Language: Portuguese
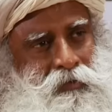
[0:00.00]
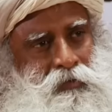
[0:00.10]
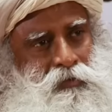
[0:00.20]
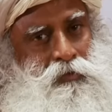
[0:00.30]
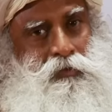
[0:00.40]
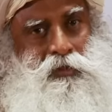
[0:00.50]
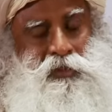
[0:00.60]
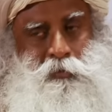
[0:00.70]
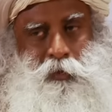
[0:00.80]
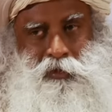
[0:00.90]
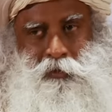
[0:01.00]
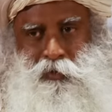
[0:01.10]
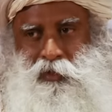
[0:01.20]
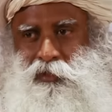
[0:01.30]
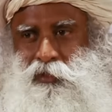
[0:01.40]
Dessa forma,
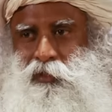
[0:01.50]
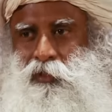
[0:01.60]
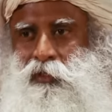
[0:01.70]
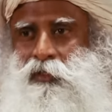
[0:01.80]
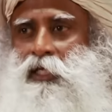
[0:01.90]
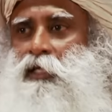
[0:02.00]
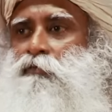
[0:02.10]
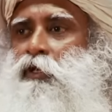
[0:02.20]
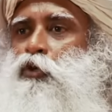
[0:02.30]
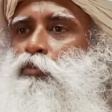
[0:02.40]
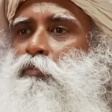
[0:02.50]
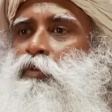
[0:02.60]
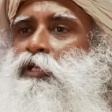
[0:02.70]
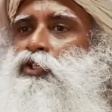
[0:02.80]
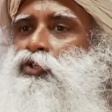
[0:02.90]
essa possibilidade
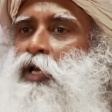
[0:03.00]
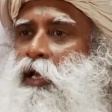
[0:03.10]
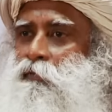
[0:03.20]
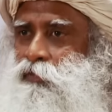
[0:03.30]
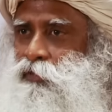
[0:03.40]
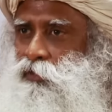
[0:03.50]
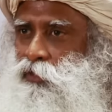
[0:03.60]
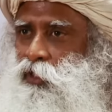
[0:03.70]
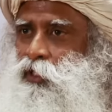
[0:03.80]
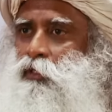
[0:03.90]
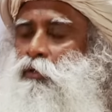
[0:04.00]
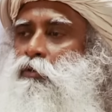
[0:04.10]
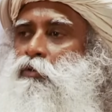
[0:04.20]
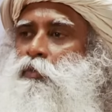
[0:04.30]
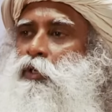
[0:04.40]
de que se um ser humano
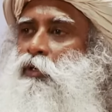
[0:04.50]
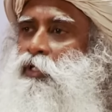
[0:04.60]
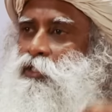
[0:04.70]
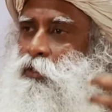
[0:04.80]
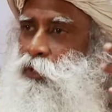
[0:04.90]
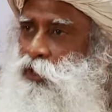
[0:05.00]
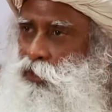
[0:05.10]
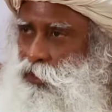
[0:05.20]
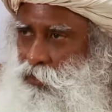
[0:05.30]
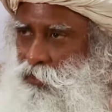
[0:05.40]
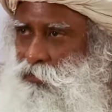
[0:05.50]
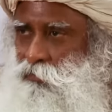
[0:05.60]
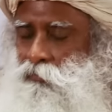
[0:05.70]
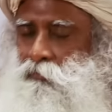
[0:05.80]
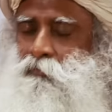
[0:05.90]
se empenhar, ele pode
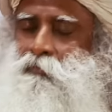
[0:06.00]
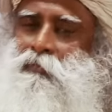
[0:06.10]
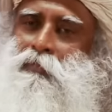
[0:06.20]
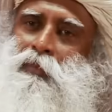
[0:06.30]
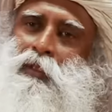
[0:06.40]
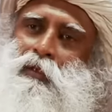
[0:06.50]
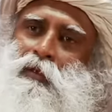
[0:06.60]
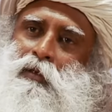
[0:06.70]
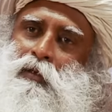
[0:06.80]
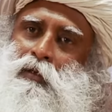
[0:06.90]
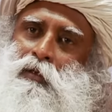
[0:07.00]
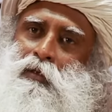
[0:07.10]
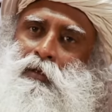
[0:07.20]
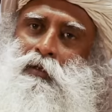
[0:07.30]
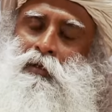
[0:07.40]
ir além de suas limitações.
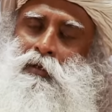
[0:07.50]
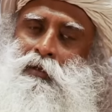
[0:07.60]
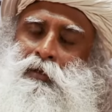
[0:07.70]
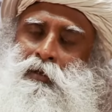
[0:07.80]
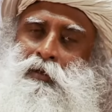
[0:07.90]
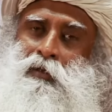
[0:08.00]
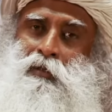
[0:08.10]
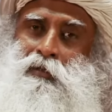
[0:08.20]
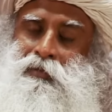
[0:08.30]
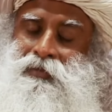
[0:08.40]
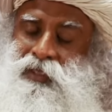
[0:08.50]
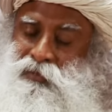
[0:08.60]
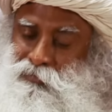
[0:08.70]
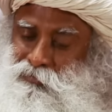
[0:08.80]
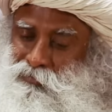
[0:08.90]

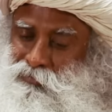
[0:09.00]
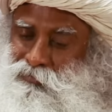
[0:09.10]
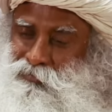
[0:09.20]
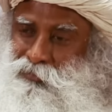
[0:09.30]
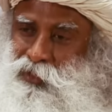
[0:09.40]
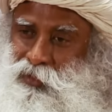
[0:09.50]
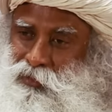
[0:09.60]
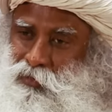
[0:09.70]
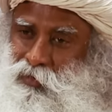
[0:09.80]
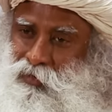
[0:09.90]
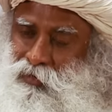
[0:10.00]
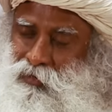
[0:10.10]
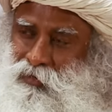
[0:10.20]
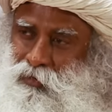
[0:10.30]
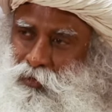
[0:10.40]
Então, isso foi
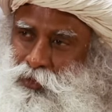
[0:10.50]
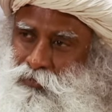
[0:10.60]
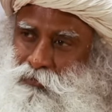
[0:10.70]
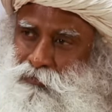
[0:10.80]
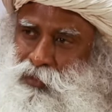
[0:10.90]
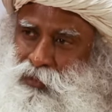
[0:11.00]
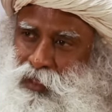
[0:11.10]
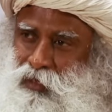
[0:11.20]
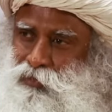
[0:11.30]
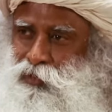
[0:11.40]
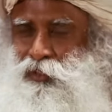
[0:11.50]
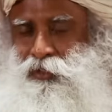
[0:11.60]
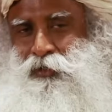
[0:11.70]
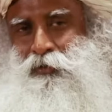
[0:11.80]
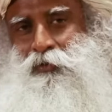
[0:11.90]
próximo de 15 mil anos
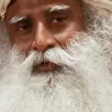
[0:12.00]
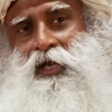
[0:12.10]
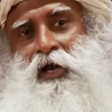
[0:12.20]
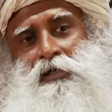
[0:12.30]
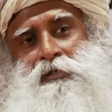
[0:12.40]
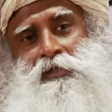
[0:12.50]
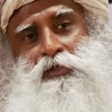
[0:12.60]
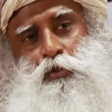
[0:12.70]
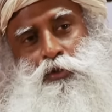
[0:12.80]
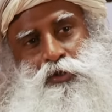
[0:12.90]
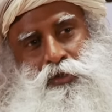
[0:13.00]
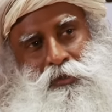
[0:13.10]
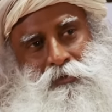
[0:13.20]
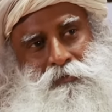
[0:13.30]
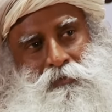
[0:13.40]
atrás. Eles fizeram essa
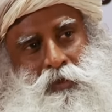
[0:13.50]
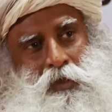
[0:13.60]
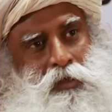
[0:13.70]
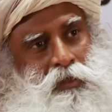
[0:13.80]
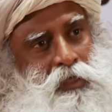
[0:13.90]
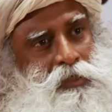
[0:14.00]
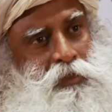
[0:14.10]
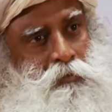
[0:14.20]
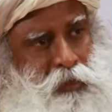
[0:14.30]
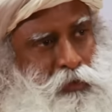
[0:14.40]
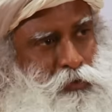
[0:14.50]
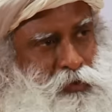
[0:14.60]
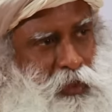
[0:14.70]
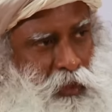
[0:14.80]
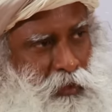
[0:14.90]
pergunta. Isso quer
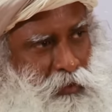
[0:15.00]
dizer